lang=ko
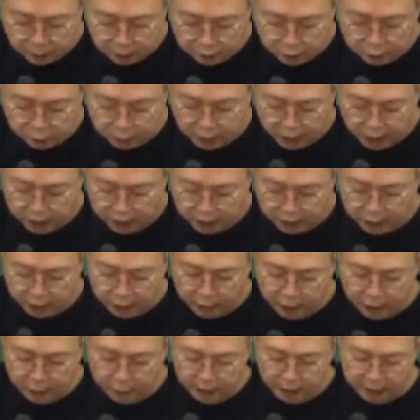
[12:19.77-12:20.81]
국회
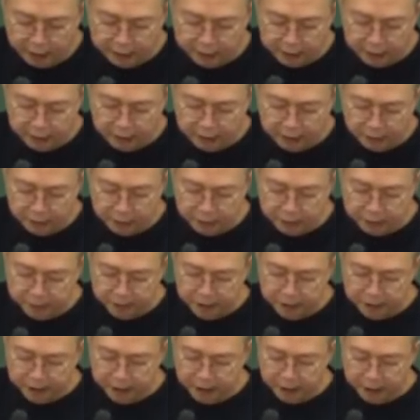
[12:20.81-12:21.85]
그러니까 해외에서는
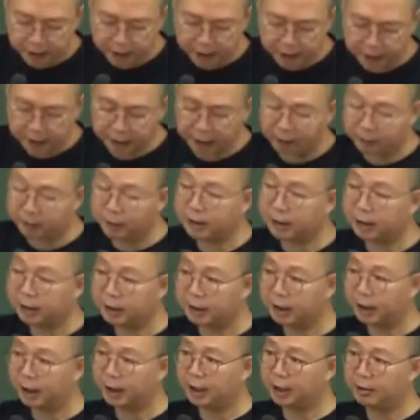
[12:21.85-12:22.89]
30일 이내에 제기하면
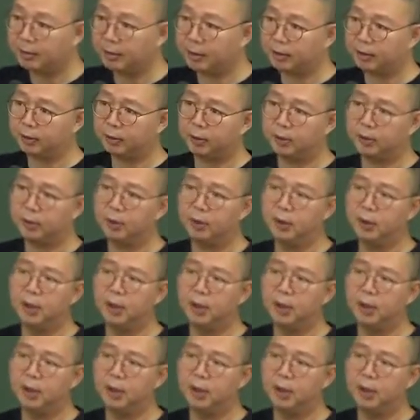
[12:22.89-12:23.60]
된다. 한마디로